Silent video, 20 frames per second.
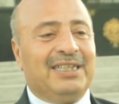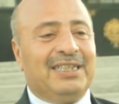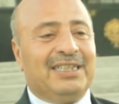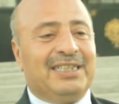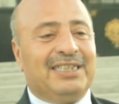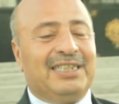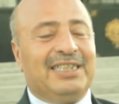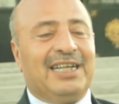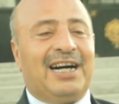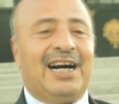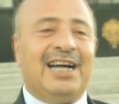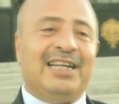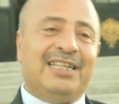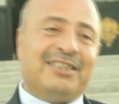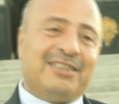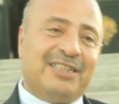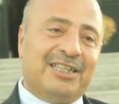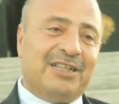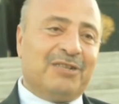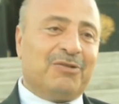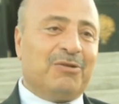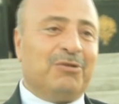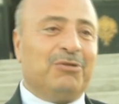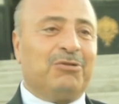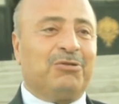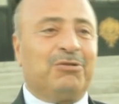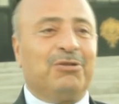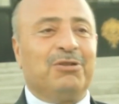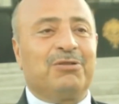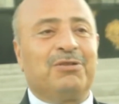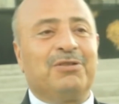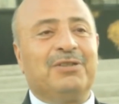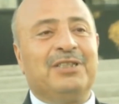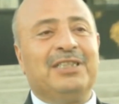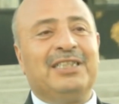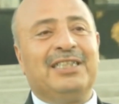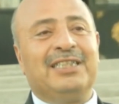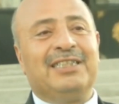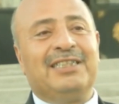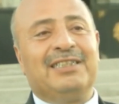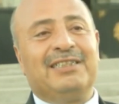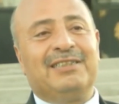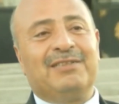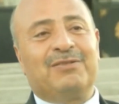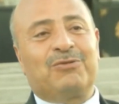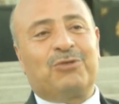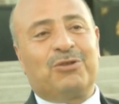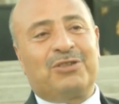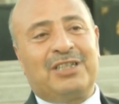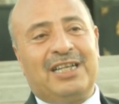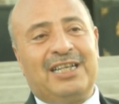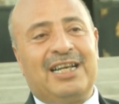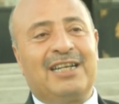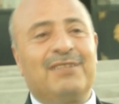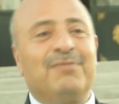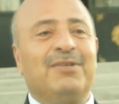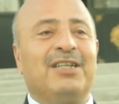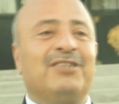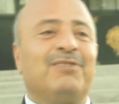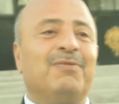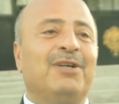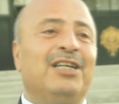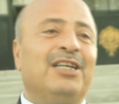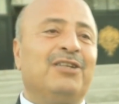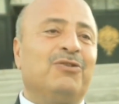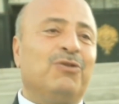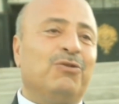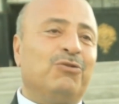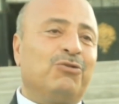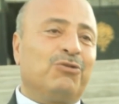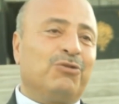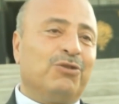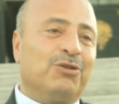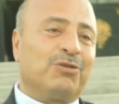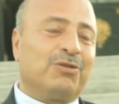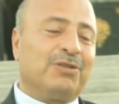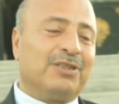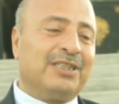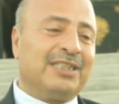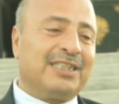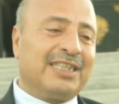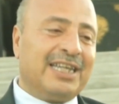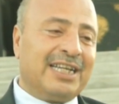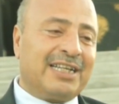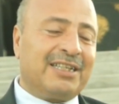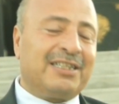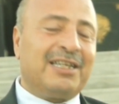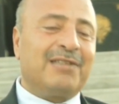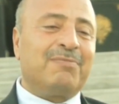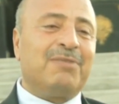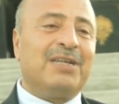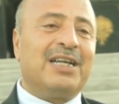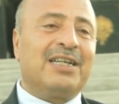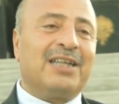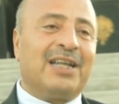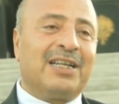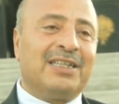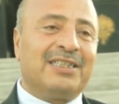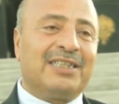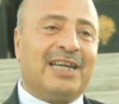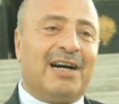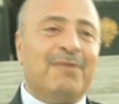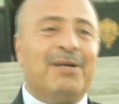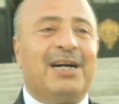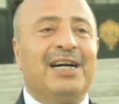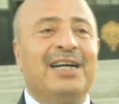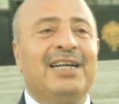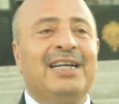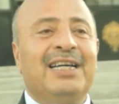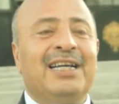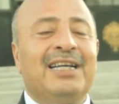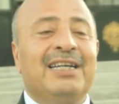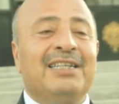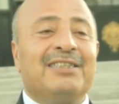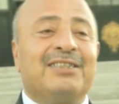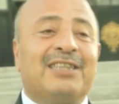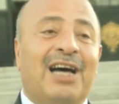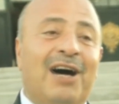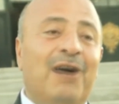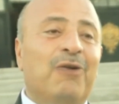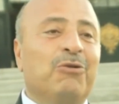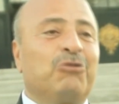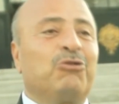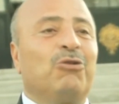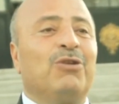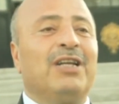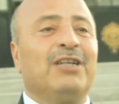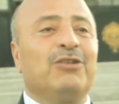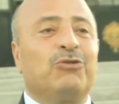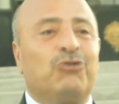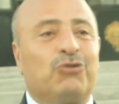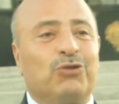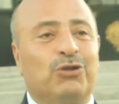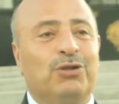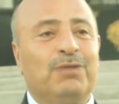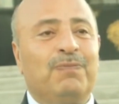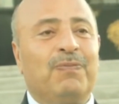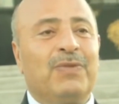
E, ailesiyle görüştük, e, sosyal yardımlaşmayla görüştük, e, gerek tedbirler alındı ama daha hoş olanı şu,